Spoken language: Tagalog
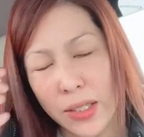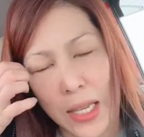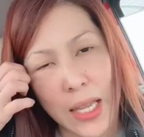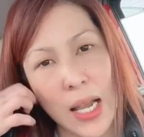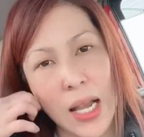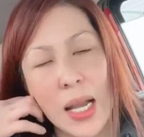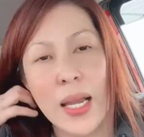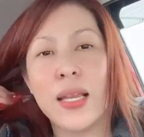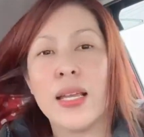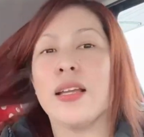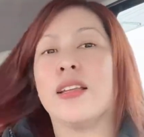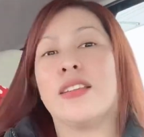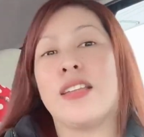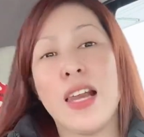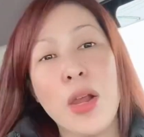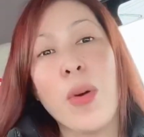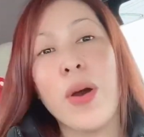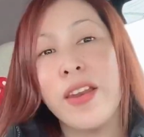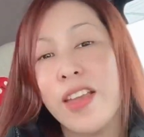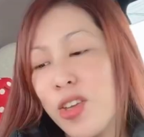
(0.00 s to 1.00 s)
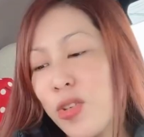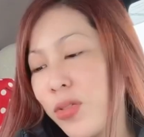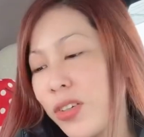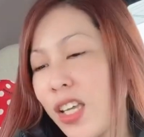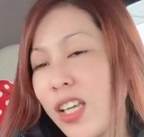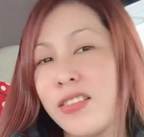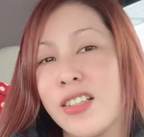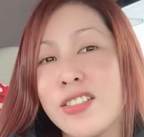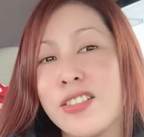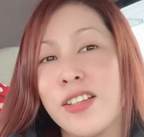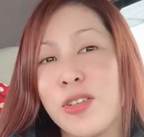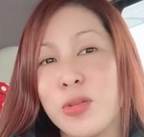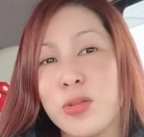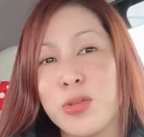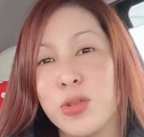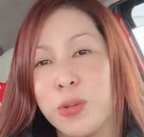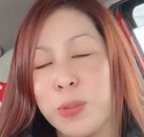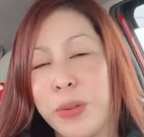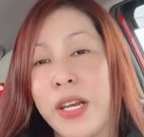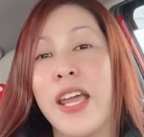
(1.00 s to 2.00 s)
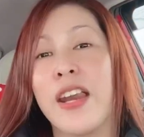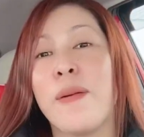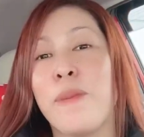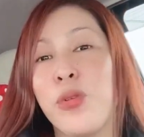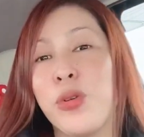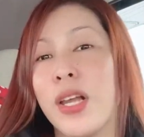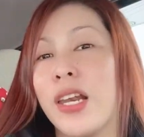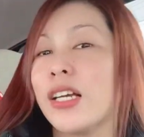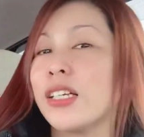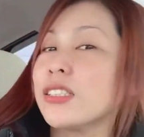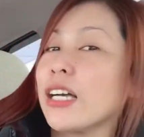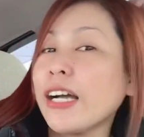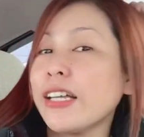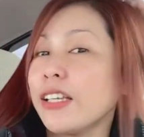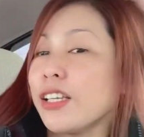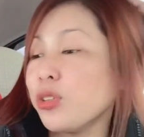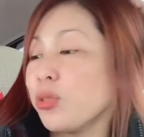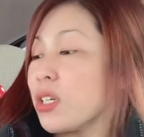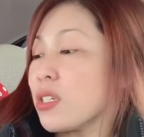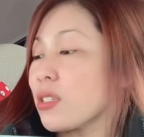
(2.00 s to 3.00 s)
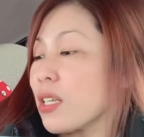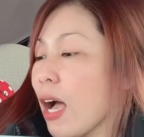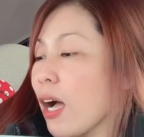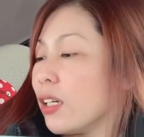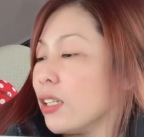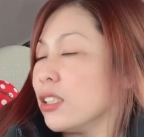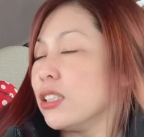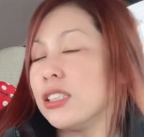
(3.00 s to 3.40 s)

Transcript: Kaya, dalawa na yung ETC ko. So, pinahiram ko na lang sa kanya yung isa.